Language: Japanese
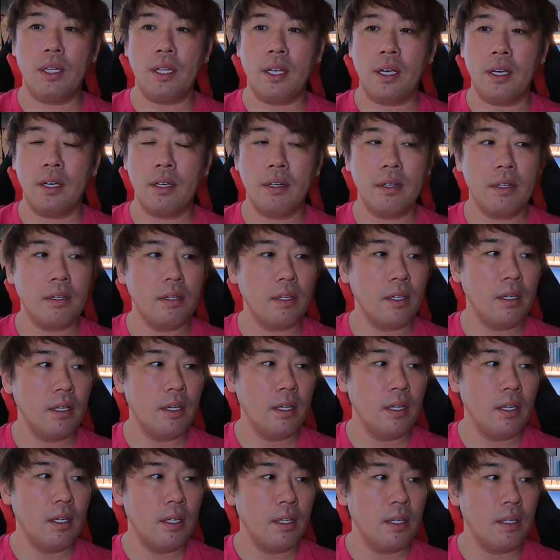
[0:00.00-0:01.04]
はね
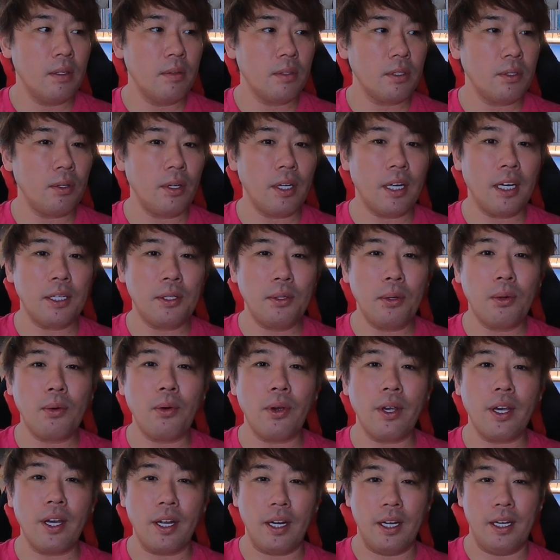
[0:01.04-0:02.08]
それがど
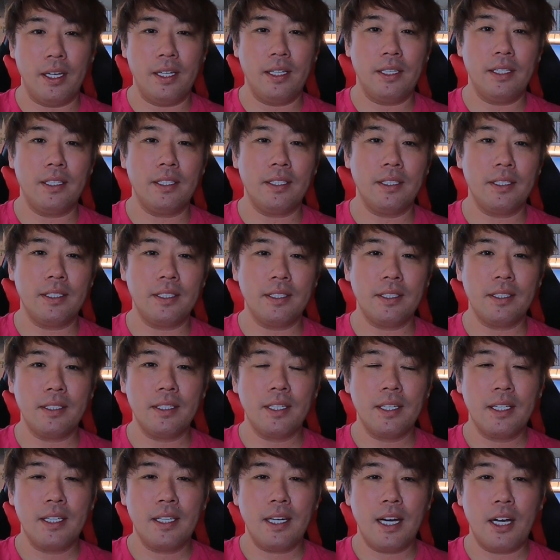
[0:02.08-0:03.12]
こへやら
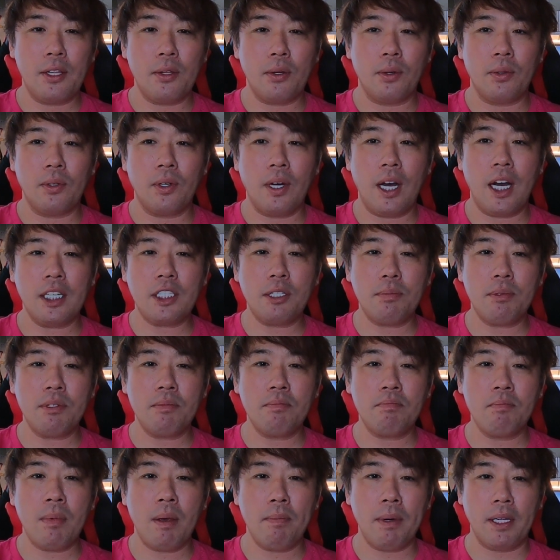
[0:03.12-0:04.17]
あのはちぶ
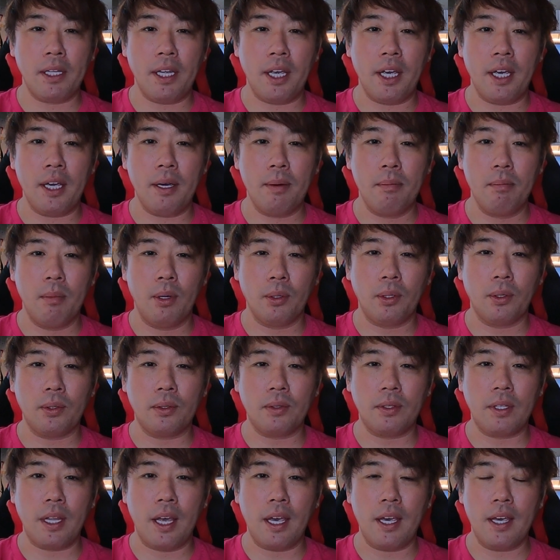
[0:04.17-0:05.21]
んめまで戻っ
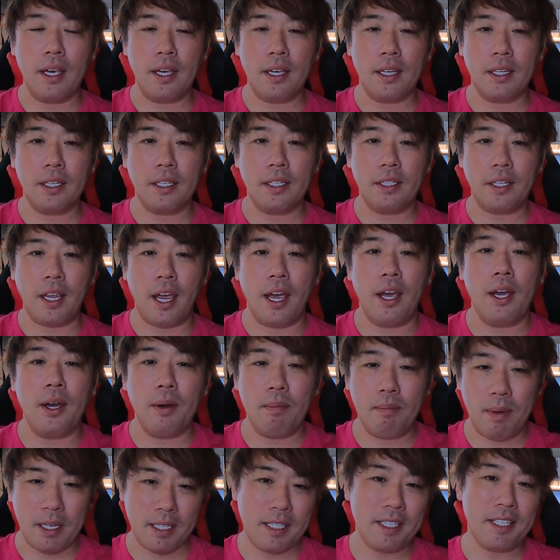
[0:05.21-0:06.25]
てきて
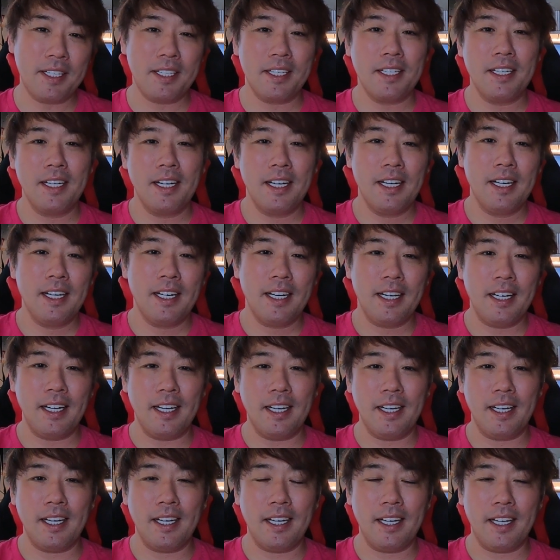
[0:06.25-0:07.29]
ます、
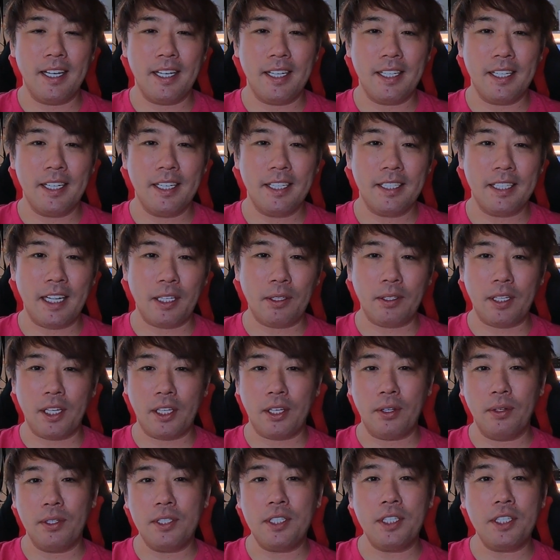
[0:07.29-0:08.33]
えー、なので
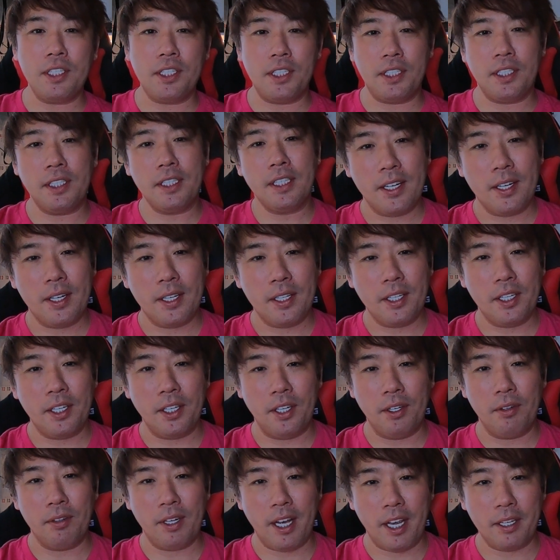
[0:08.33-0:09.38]
今日一日
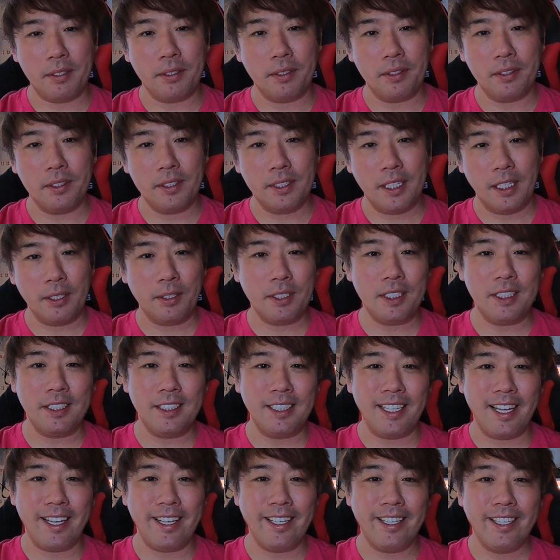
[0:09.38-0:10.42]
飛龍ライフ楽し
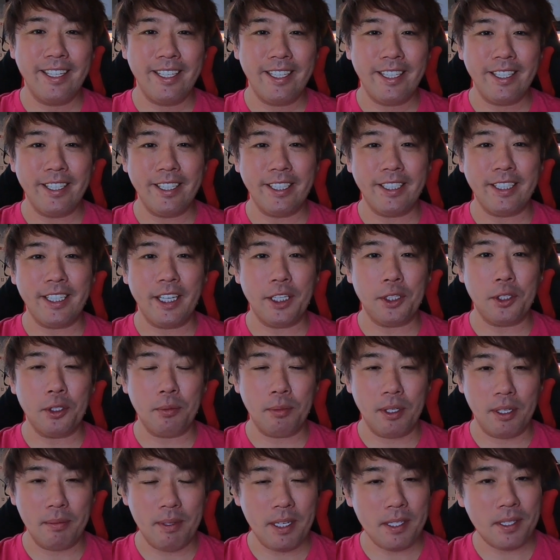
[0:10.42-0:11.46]
んでいきたいと
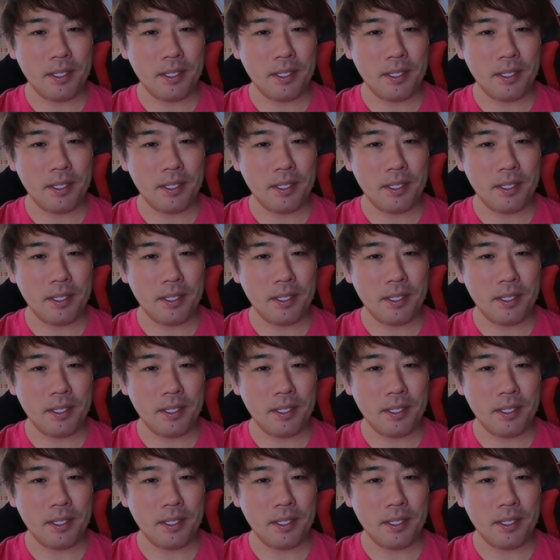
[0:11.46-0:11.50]
思いま